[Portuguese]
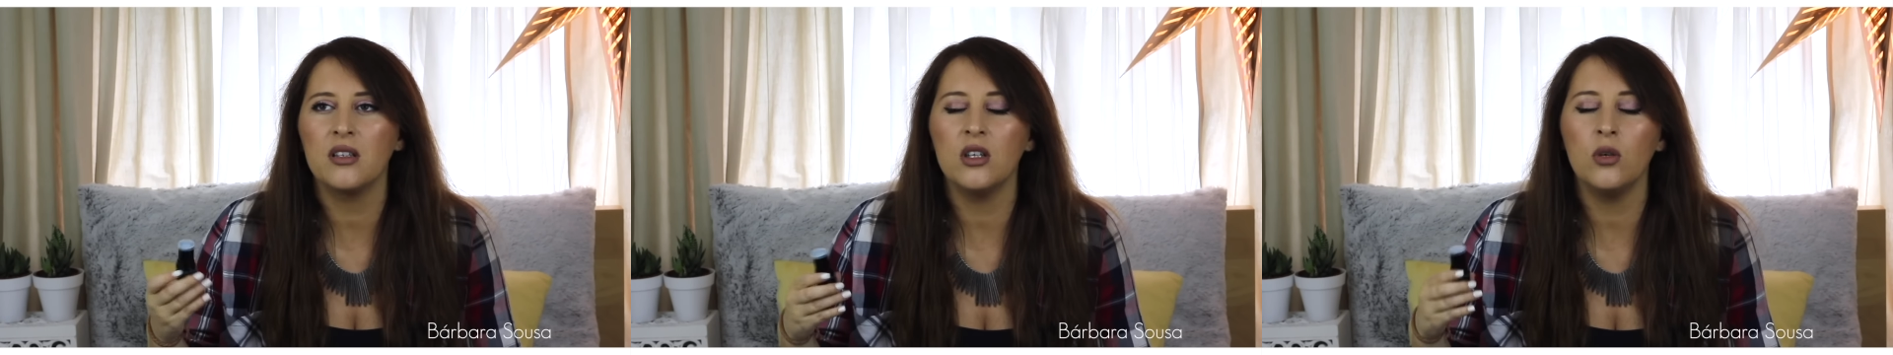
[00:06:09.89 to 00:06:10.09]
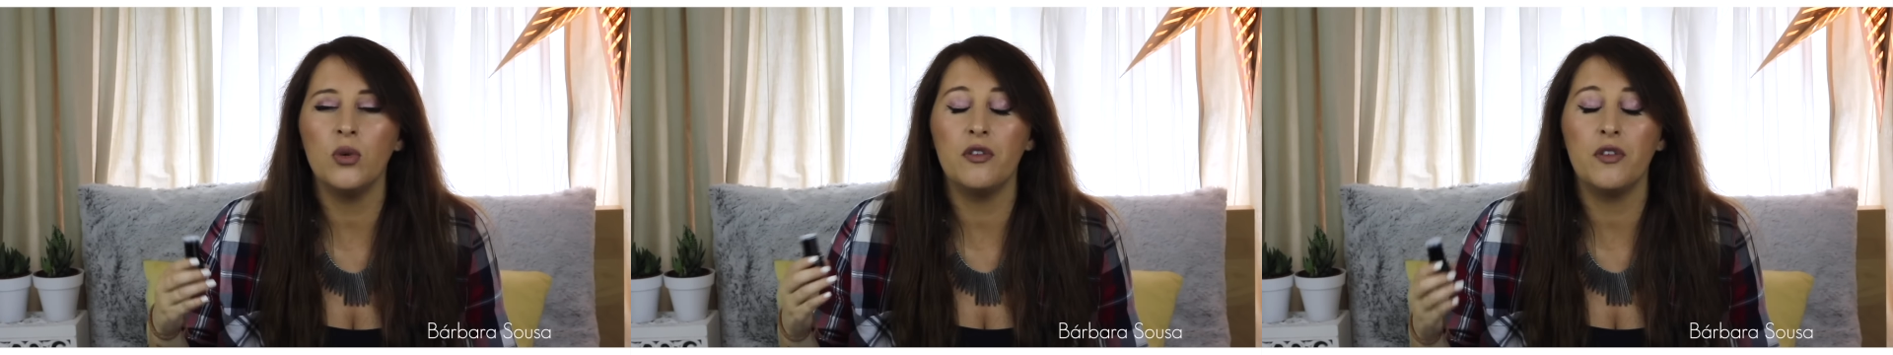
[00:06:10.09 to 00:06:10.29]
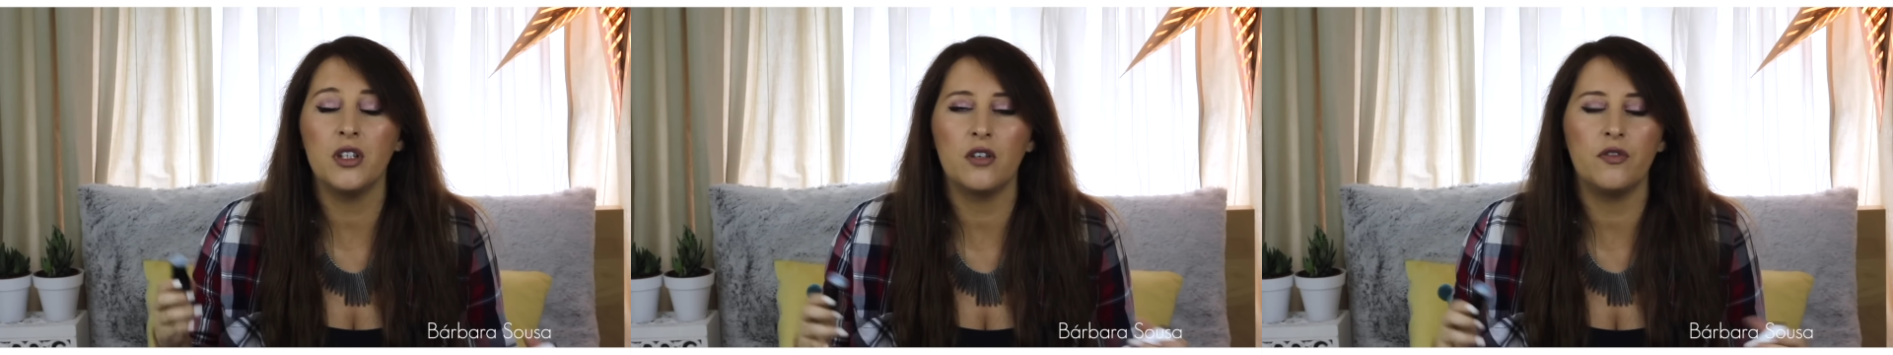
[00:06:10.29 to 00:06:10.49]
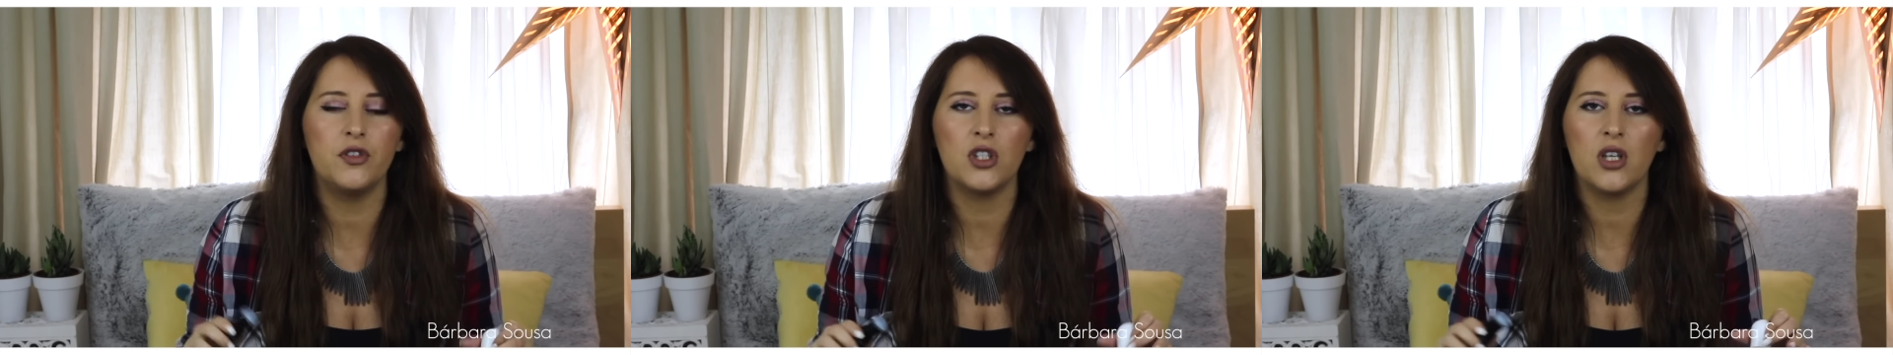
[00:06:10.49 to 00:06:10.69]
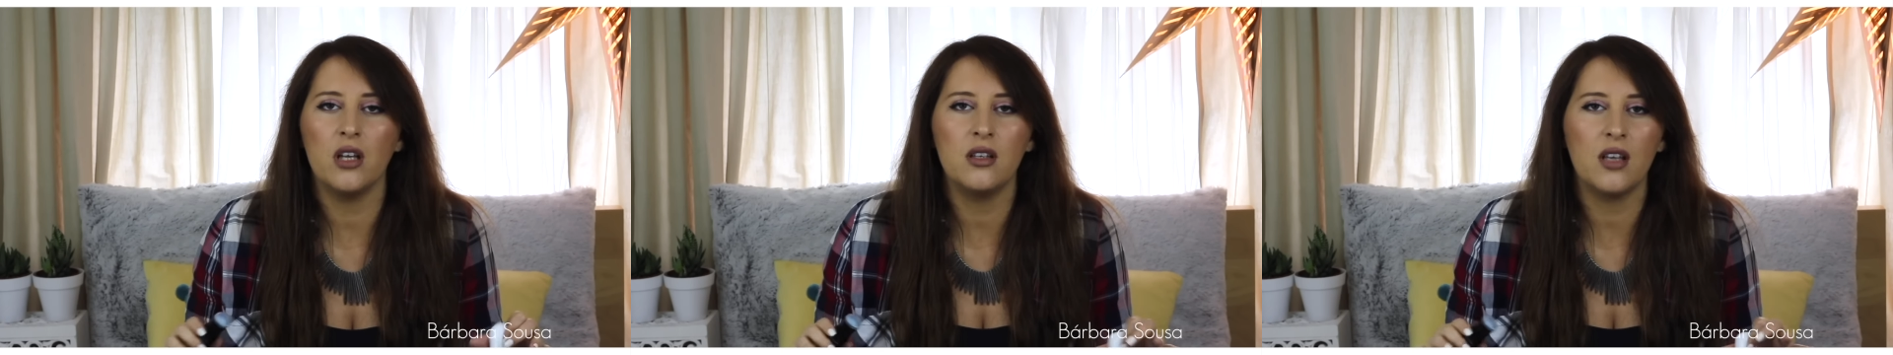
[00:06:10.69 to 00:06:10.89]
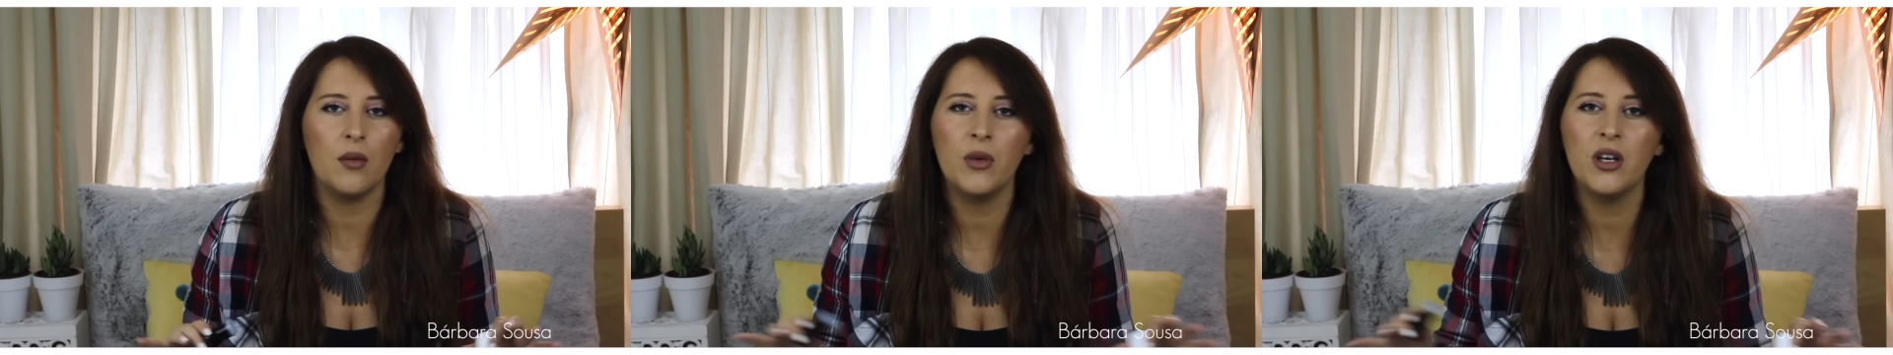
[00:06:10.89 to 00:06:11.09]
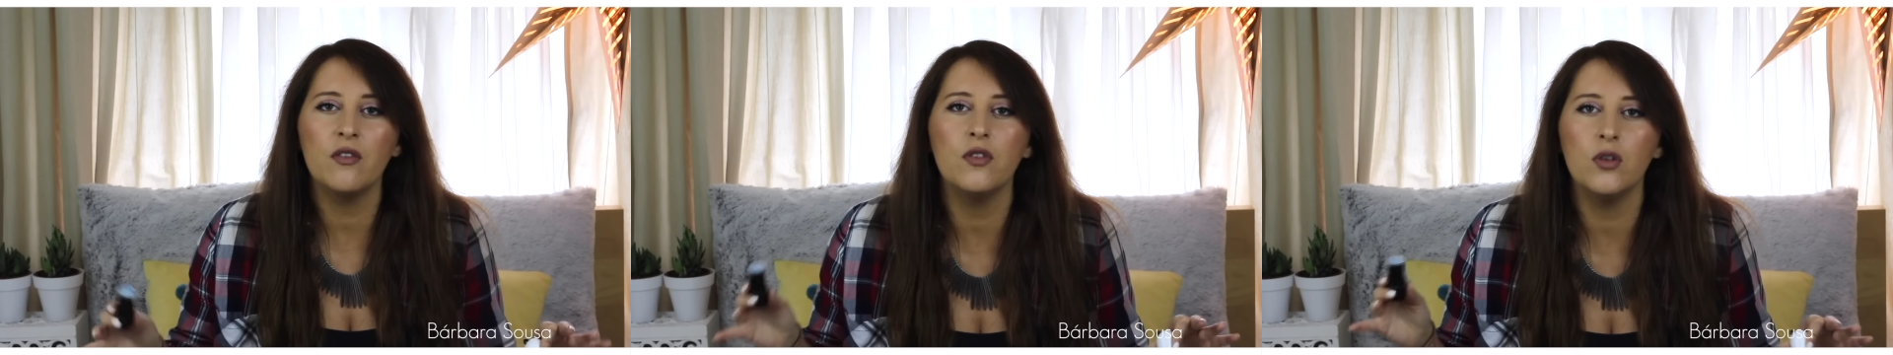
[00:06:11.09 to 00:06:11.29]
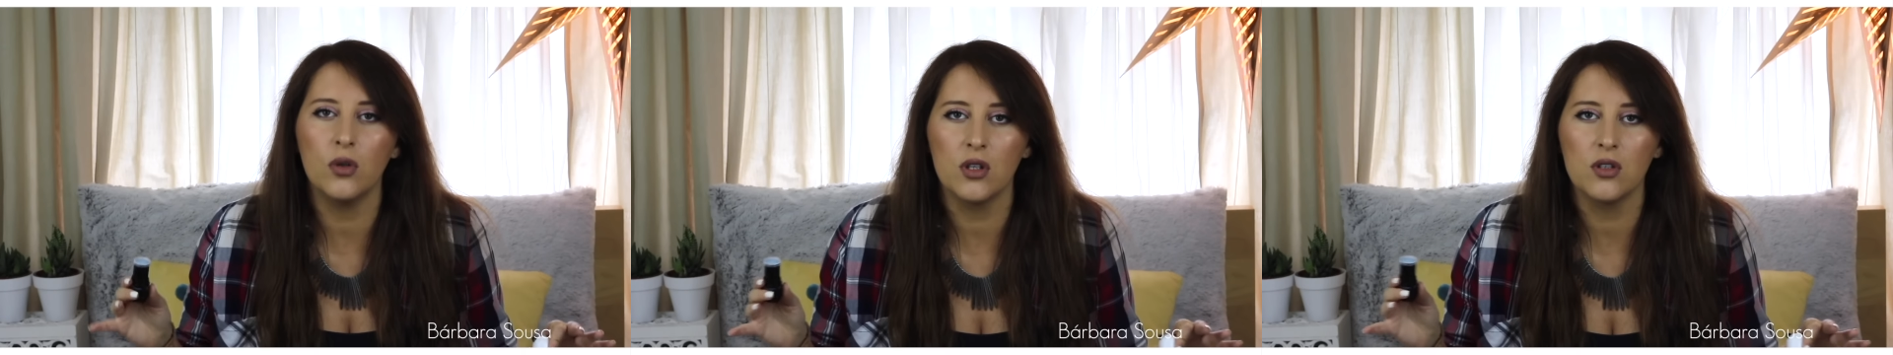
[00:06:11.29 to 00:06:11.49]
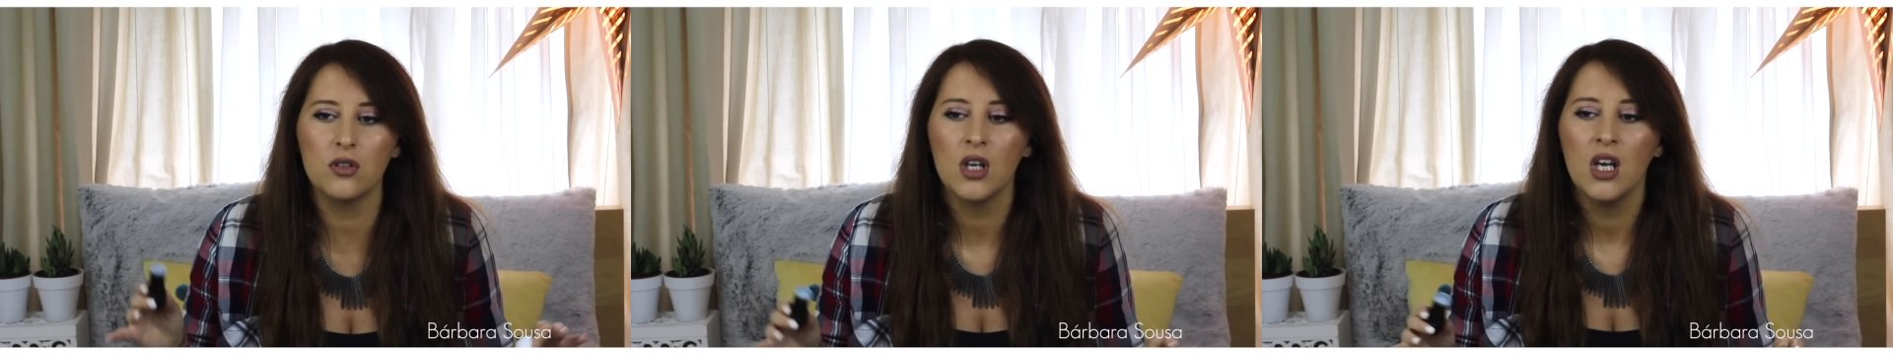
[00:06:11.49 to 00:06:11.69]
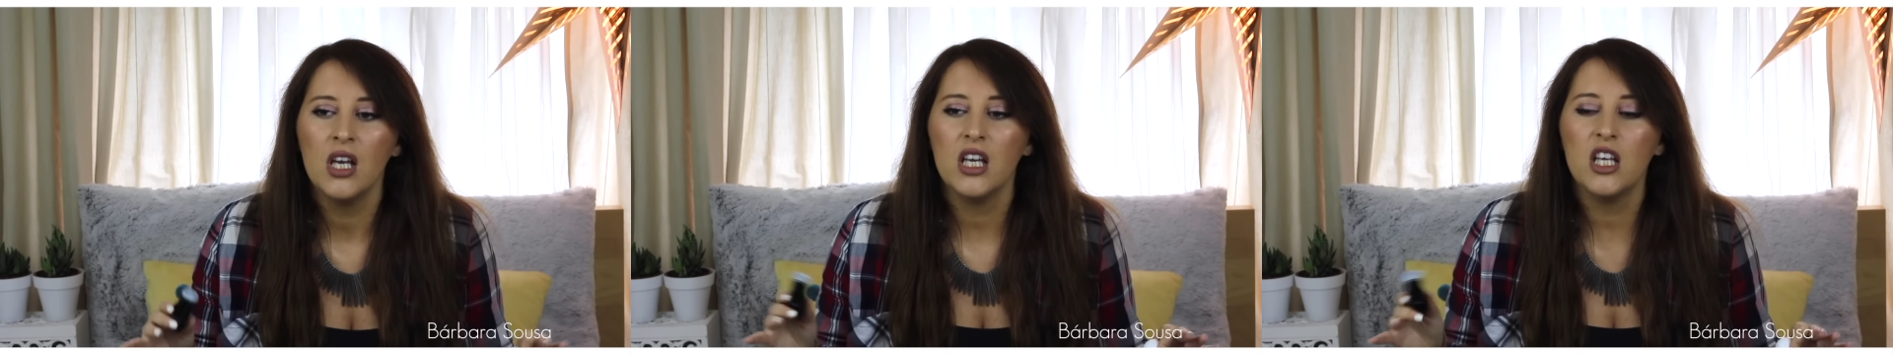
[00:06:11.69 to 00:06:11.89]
tem um efeito refrescante que é maravilhoso.